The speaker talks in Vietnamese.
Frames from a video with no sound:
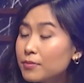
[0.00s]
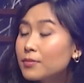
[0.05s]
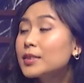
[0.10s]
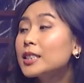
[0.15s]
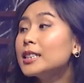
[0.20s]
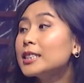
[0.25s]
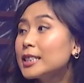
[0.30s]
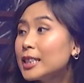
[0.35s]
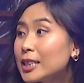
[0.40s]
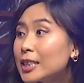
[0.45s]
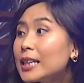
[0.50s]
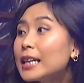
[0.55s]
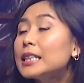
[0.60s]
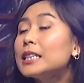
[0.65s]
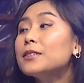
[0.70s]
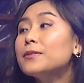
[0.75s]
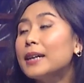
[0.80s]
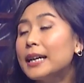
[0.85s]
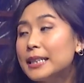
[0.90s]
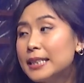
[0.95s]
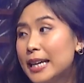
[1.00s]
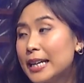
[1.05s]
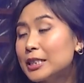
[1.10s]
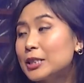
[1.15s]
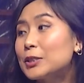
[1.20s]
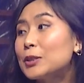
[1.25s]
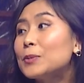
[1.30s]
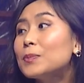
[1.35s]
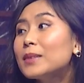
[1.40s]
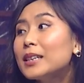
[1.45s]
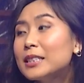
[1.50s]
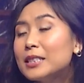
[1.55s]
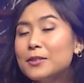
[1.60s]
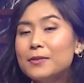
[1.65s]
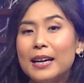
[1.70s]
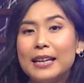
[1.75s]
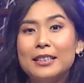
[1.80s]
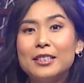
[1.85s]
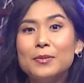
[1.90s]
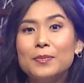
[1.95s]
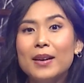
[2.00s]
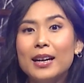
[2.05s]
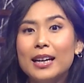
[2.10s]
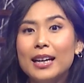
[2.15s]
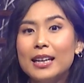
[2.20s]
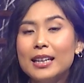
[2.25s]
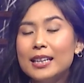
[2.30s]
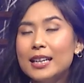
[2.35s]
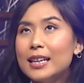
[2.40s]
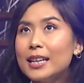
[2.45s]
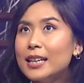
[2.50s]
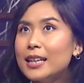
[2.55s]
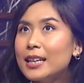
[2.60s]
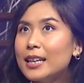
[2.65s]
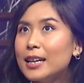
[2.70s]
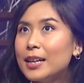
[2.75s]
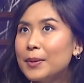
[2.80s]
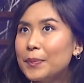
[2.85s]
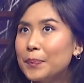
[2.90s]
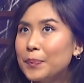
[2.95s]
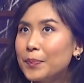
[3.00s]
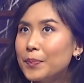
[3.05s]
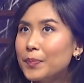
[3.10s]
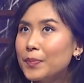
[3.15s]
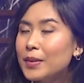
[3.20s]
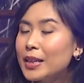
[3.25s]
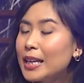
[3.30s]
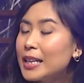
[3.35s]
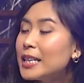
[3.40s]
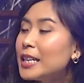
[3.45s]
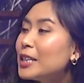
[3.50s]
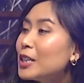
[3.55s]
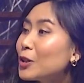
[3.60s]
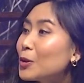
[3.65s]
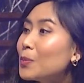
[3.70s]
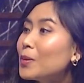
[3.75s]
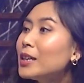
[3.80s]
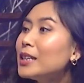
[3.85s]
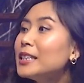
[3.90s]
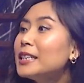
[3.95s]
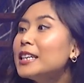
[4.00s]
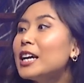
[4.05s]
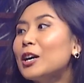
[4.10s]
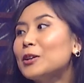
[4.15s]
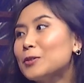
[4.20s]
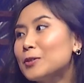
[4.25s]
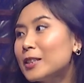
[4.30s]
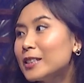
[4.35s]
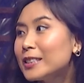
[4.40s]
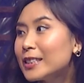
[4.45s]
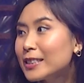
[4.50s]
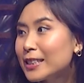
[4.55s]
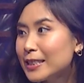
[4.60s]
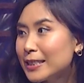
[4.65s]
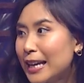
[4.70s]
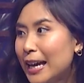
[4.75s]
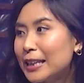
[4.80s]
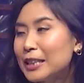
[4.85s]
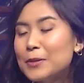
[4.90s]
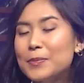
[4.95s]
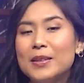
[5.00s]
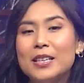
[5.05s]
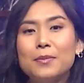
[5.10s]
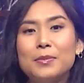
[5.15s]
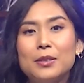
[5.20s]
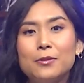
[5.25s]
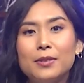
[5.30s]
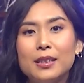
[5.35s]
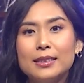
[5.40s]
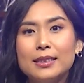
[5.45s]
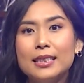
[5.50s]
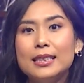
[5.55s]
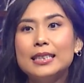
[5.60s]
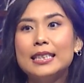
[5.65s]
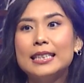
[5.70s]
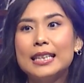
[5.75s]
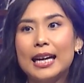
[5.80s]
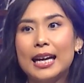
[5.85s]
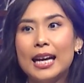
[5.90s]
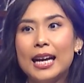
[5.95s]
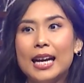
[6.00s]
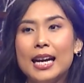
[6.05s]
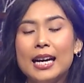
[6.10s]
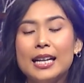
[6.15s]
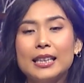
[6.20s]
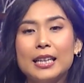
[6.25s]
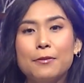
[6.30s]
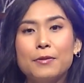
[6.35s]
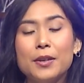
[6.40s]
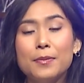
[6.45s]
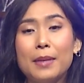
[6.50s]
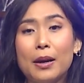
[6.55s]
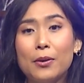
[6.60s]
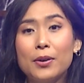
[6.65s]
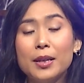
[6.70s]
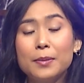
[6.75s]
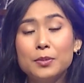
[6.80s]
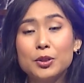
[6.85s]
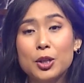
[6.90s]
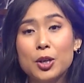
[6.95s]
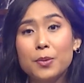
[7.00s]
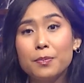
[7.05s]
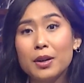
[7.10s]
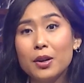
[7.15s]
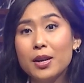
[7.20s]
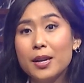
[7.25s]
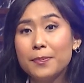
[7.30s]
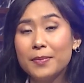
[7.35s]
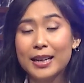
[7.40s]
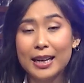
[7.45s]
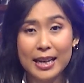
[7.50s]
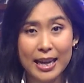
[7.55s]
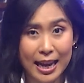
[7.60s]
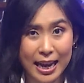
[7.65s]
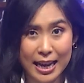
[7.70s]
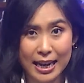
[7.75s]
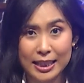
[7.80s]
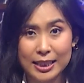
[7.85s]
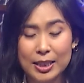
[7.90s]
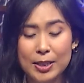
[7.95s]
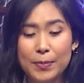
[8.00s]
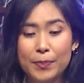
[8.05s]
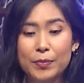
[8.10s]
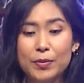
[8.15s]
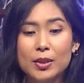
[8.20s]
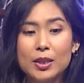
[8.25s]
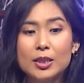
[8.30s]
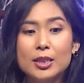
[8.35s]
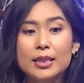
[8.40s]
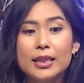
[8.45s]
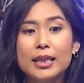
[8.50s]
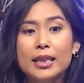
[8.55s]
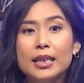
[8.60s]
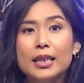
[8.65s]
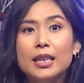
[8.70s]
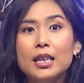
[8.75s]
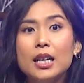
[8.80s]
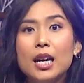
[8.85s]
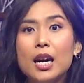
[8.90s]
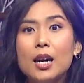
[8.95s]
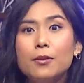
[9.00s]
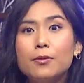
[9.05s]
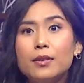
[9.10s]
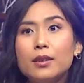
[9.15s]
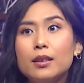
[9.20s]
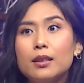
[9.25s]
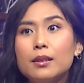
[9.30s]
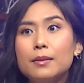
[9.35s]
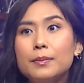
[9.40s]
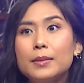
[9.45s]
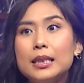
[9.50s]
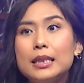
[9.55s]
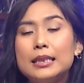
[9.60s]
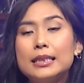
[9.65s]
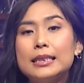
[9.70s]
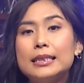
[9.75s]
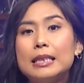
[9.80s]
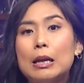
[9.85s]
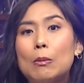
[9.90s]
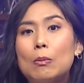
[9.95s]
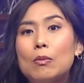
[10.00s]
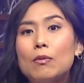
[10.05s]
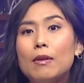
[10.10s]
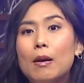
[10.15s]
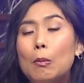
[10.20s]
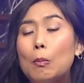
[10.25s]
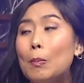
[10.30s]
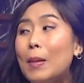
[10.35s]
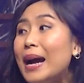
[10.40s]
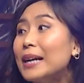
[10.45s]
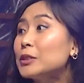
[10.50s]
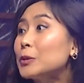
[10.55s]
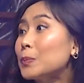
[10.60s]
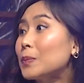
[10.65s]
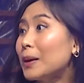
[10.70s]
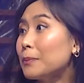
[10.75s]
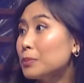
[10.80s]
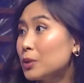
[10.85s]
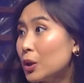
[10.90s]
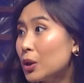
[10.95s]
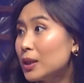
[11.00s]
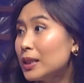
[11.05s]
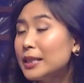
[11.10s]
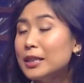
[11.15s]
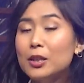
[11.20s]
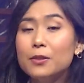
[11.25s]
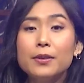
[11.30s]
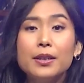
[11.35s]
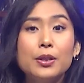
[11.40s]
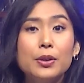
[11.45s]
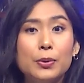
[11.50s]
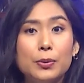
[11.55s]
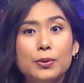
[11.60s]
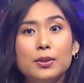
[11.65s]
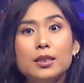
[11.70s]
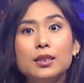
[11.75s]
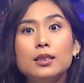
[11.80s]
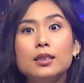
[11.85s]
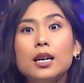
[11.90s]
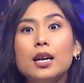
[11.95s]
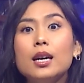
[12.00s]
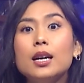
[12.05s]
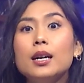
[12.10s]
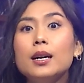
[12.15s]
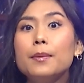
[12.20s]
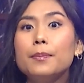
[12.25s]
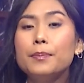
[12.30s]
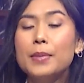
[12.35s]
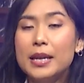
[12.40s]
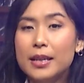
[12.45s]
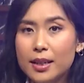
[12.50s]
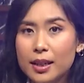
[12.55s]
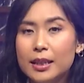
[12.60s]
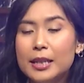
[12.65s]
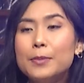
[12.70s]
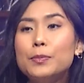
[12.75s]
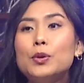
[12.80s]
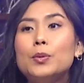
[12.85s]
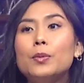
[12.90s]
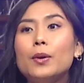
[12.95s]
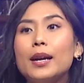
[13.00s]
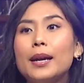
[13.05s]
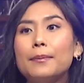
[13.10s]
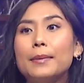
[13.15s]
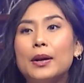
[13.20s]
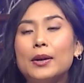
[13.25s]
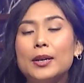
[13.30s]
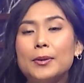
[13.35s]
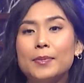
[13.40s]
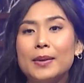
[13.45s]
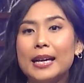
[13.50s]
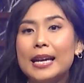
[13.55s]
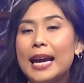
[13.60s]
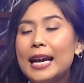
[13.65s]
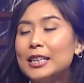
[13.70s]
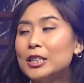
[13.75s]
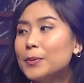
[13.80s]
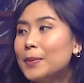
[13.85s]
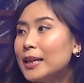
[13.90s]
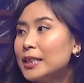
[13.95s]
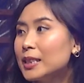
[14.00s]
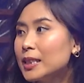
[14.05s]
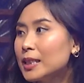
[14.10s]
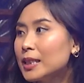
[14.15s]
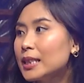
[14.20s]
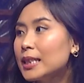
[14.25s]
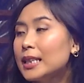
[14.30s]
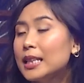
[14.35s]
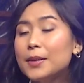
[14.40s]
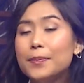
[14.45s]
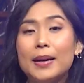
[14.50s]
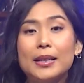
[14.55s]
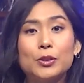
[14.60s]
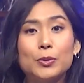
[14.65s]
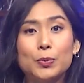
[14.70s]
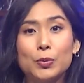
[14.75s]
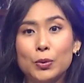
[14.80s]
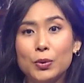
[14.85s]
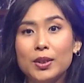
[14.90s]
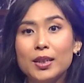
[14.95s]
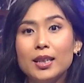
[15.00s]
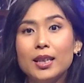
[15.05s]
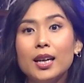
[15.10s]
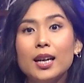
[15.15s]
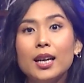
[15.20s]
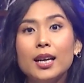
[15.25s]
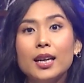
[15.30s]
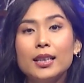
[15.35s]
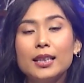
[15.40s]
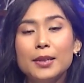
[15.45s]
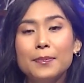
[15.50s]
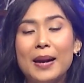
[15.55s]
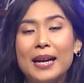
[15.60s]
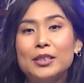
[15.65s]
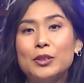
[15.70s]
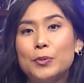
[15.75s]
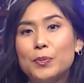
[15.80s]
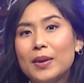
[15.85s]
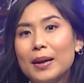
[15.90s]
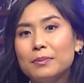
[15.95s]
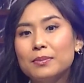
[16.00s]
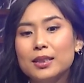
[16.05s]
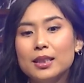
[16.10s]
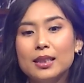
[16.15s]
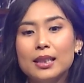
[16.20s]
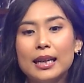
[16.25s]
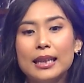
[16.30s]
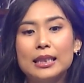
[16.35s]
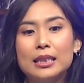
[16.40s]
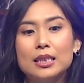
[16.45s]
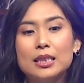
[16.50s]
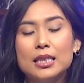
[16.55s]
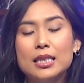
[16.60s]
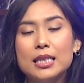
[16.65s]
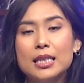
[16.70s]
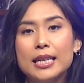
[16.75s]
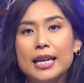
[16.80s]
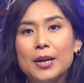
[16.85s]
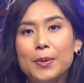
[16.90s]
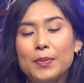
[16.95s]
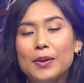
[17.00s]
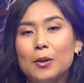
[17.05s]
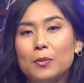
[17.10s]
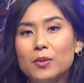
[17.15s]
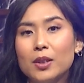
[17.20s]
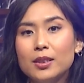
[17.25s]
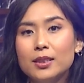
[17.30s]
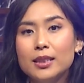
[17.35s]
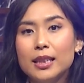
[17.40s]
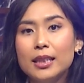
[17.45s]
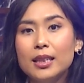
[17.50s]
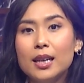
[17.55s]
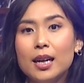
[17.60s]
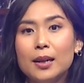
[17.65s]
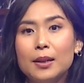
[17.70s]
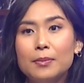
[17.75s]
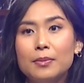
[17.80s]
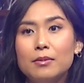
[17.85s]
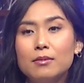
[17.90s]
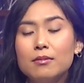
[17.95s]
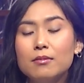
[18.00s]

Thường là như vậy, đúng là như vậy. Nhưng mà cái gì nó cũng có lý do của nó như Thanh Nhã. Thì bây giờ mình phân tích đi nè. Tại vì bảo hiểm term, bảo hiểm ngắn hạn á, nó chỉ cover mình trong vòng 30 năm thôi. Ly nói ví dụ như bây giờ Ly mua một cái bảo hiểm ngắn hạn cho bản thân Ly 30 tuổi đi, thì 30 năm tức là cái hợp đồng đó chỉ cần